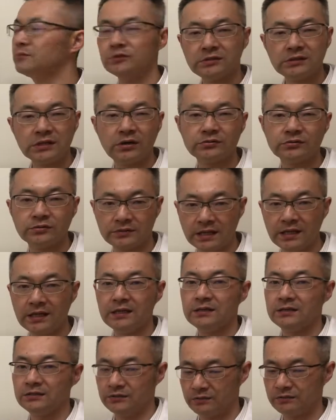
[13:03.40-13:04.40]
むってことね
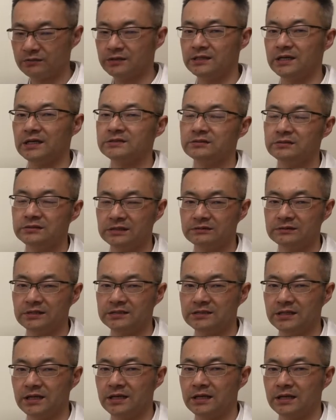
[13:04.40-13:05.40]
ゆっくり休んでく
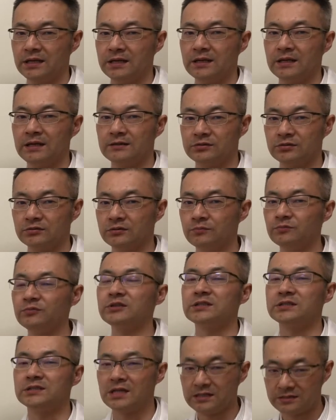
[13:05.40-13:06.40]
ださいちょっと無
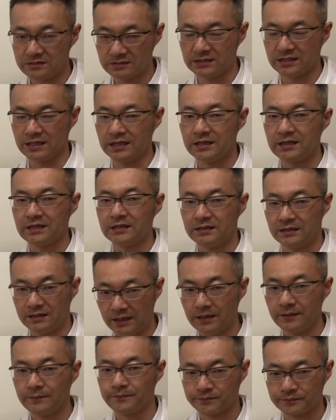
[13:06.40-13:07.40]
理せず
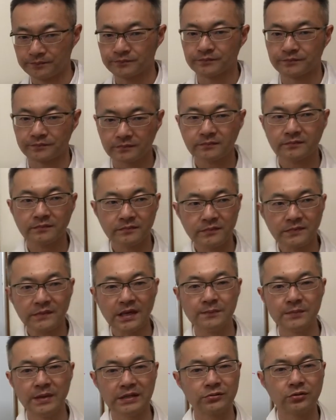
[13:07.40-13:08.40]
にね
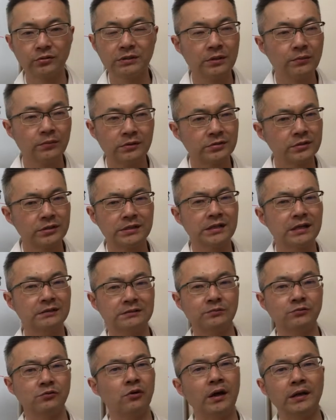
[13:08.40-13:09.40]
まあそれでそれでな
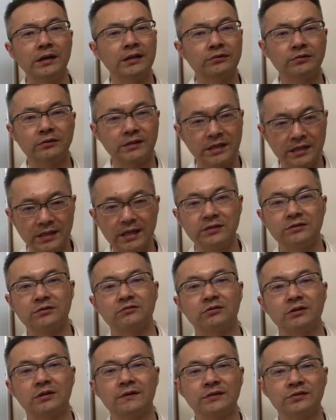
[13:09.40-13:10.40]
くても動かないといけないってい
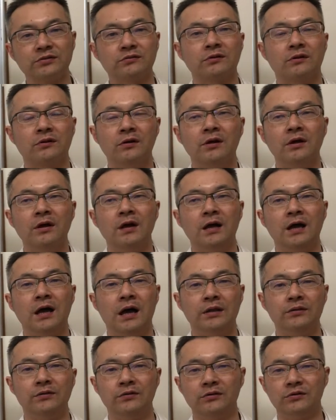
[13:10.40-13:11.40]
う時はちょっと
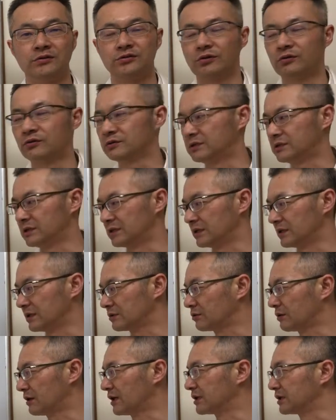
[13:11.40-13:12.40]
あの食事
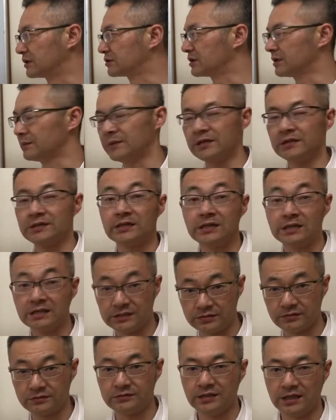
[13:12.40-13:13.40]
とか睡眠気
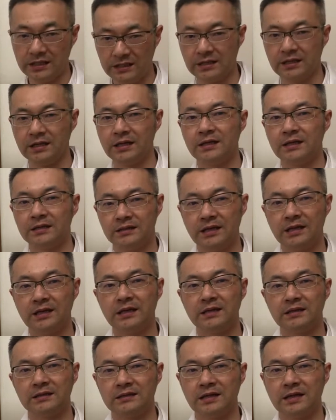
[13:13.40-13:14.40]
にするなり
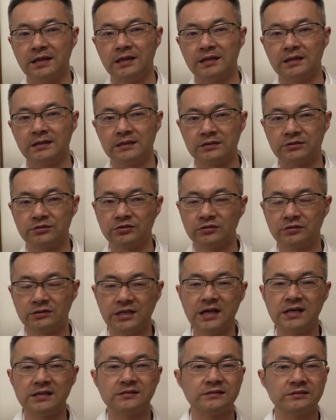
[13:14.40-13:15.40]
ねでちょっと
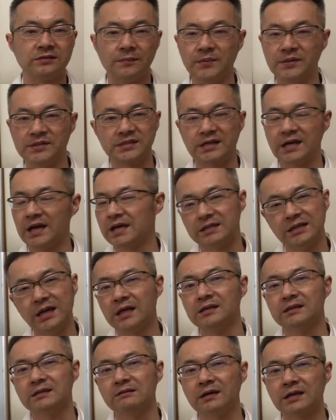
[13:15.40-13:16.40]
体をやっぱし変えた
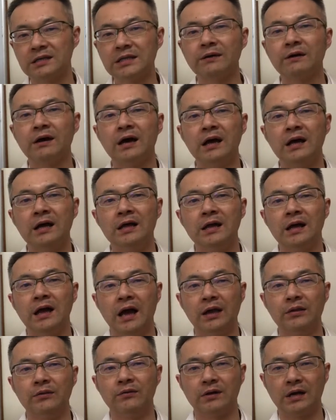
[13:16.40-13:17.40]
いっていう方は
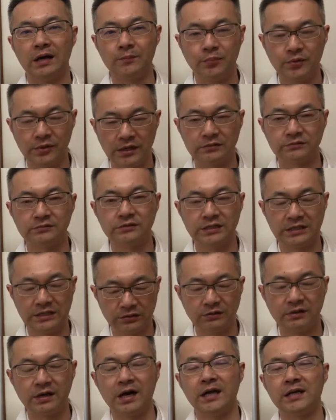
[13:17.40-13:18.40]
あの漢方薬いい
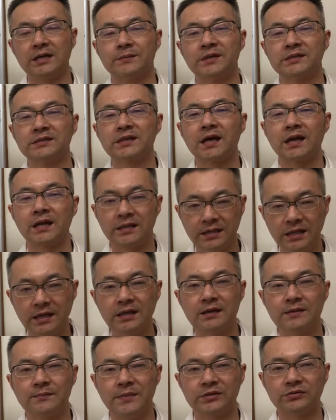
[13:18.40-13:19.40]
のもありますからね、
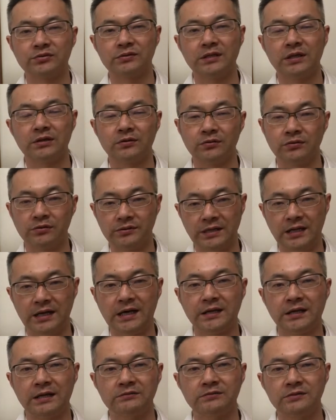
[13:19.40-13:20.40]
まあ、そういったのを飲んでい
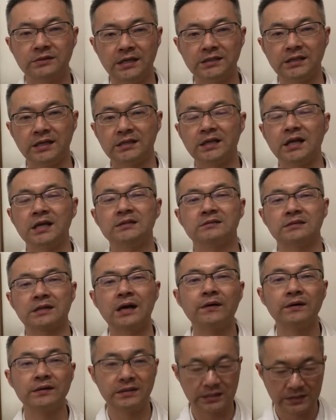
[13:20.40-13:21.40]
かれると大体体質
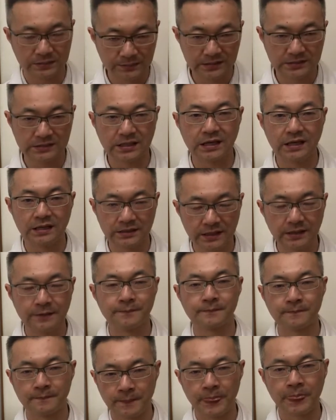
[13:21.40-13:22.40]
変わってきますからね
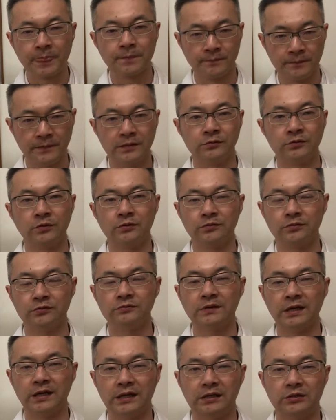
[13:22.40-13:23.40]
とい
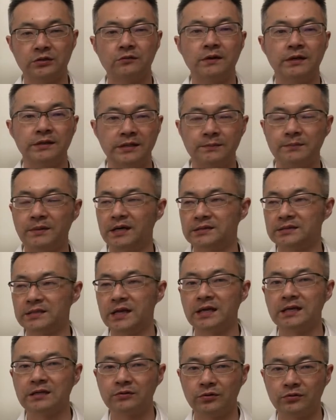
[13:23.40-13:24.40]
うわけで今日はね、まあ、
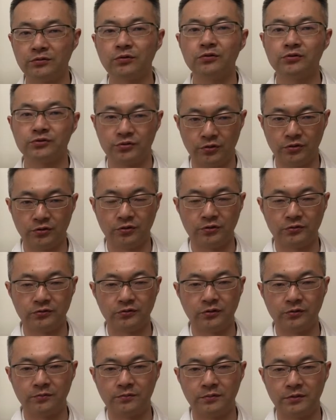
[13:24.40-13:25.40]
生理の養生
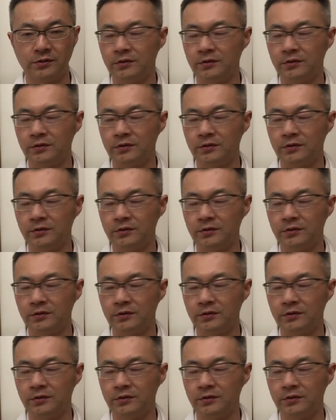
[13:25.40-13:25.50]
と